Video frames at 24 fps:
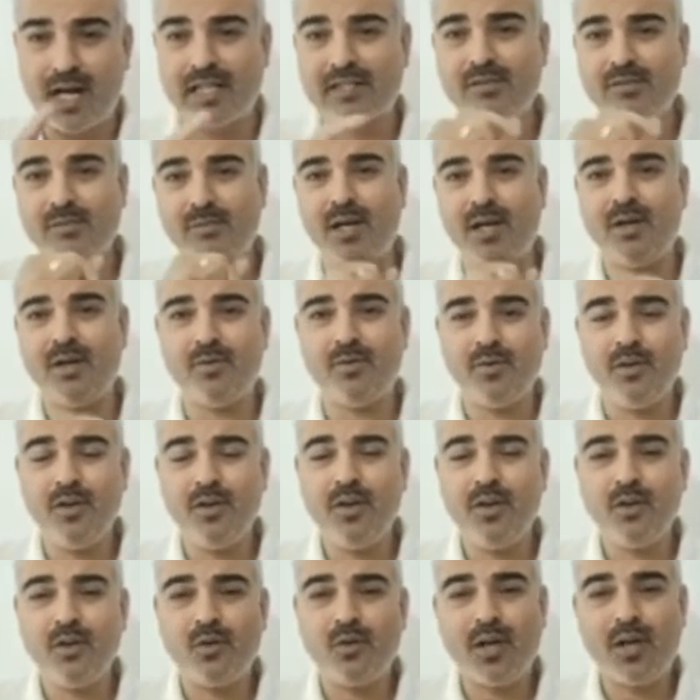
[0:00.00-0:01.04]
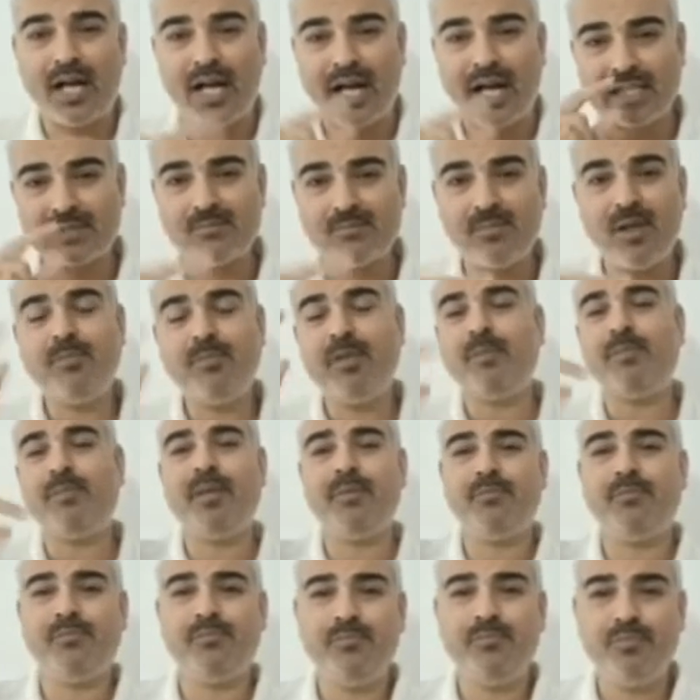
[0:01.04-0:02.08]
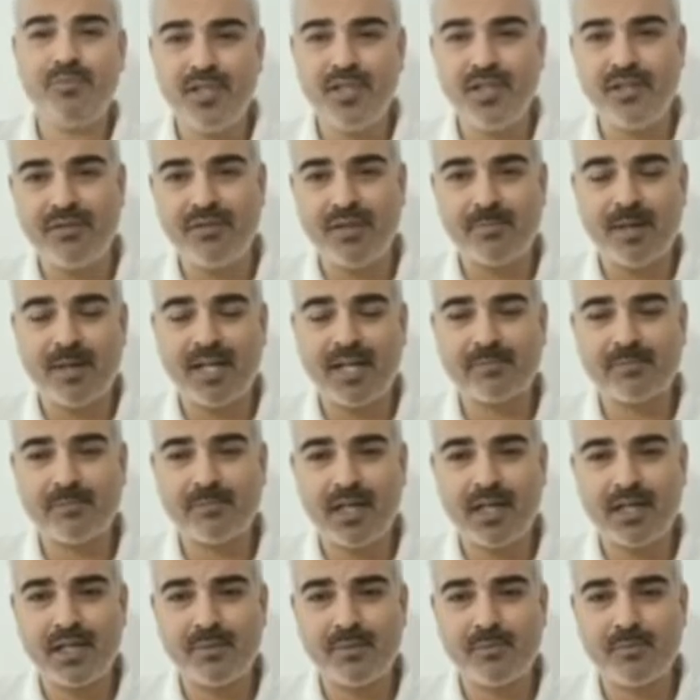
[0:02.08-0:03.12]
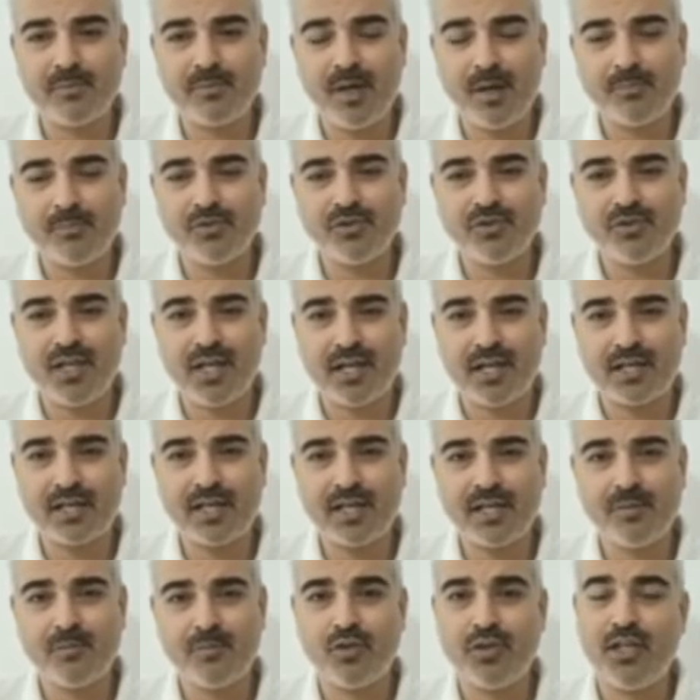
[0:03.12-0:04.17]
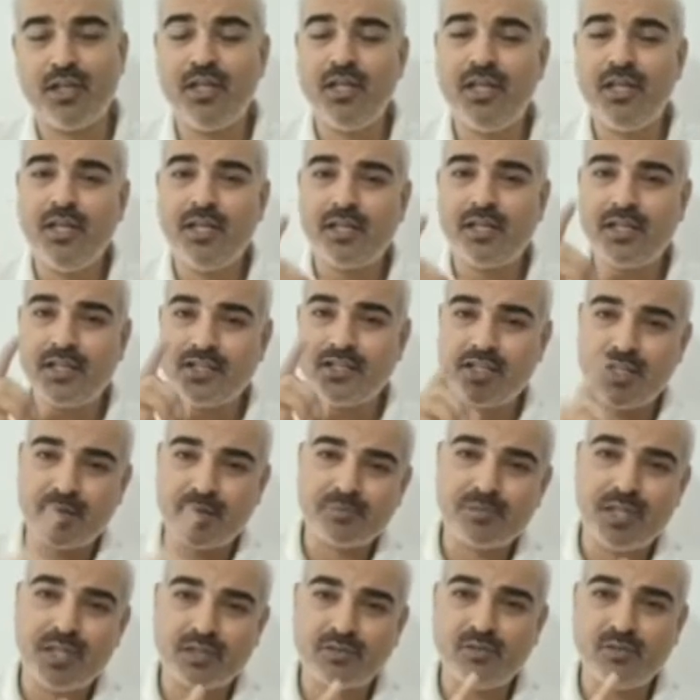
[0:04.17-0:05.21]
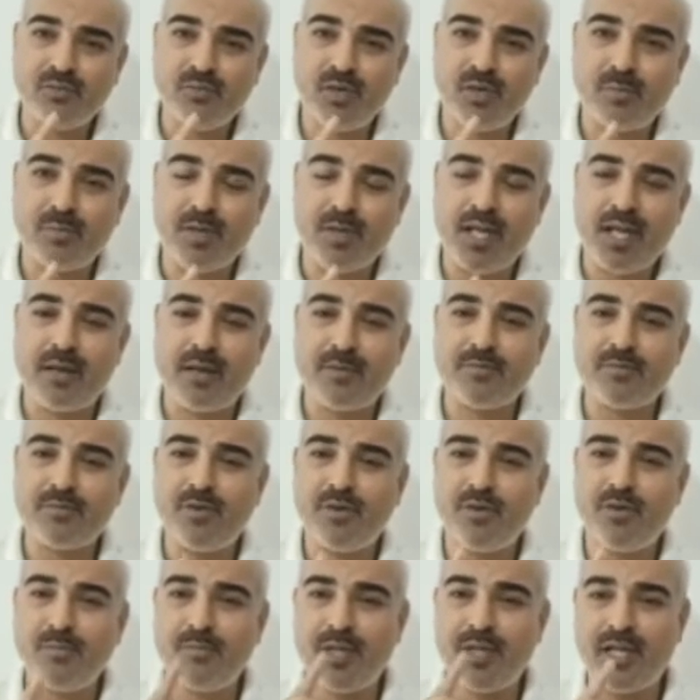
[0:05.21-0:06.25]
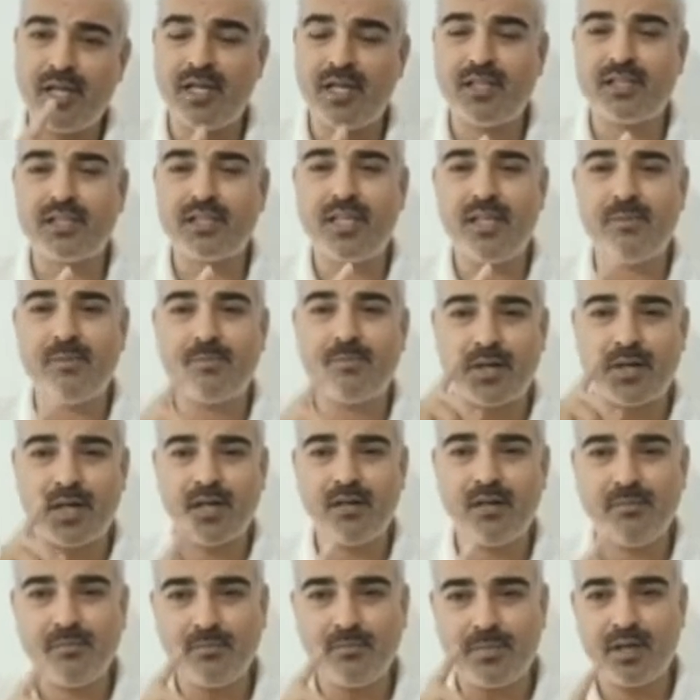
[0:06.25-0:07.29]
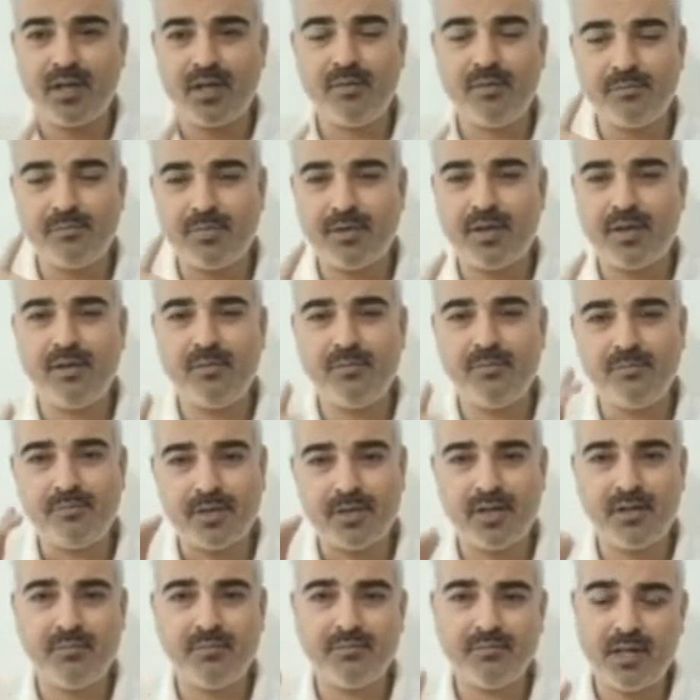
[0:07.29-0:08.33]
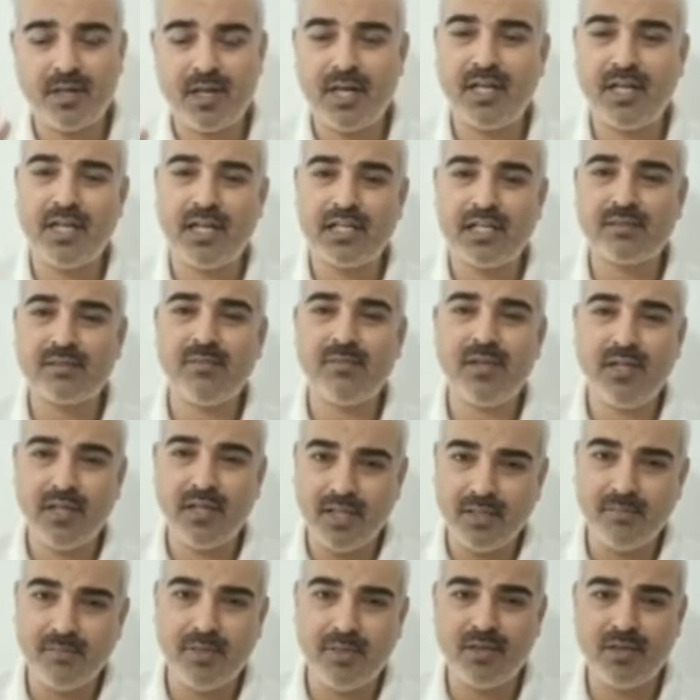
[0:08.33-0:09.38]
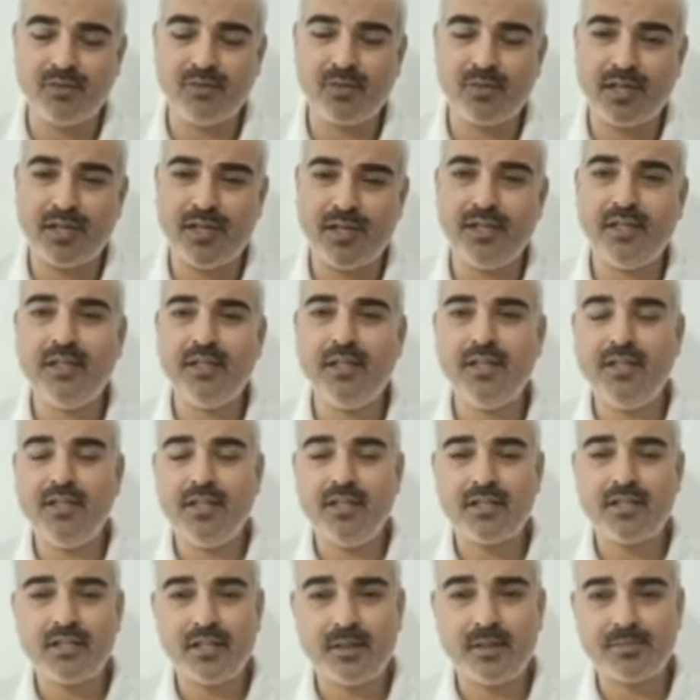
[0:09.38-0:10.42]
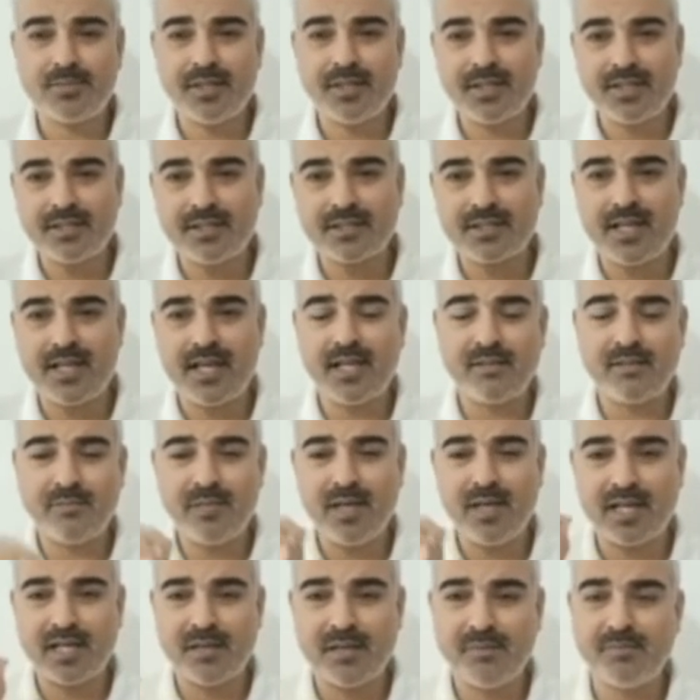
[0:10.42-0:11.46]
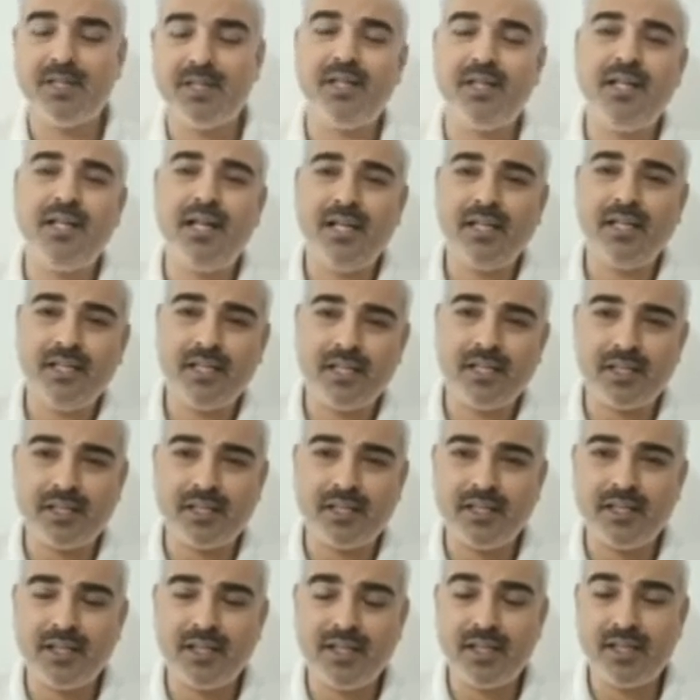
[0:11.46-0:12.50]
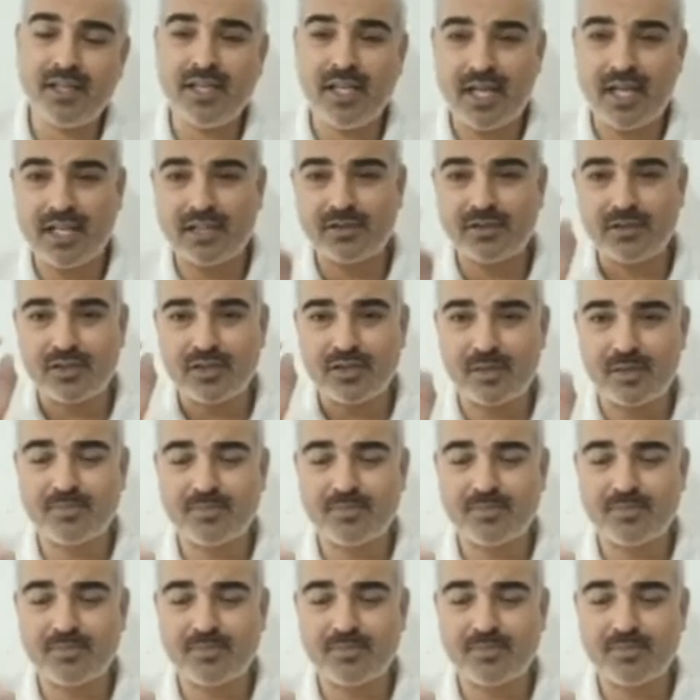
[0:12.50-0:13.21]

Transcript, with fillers: ఈ నాల్ సంప్రదాయం ఎలా ప్రారంభమైంది అనే ప్రశ్నకు సమాధానంగా ఎప్పుడైతే తాంత్రికుల్లో సిద్ధుల్లో చమత్కారాలతో పాటు అన్య క్రియాకలాపాలు చేస్తూ వీరు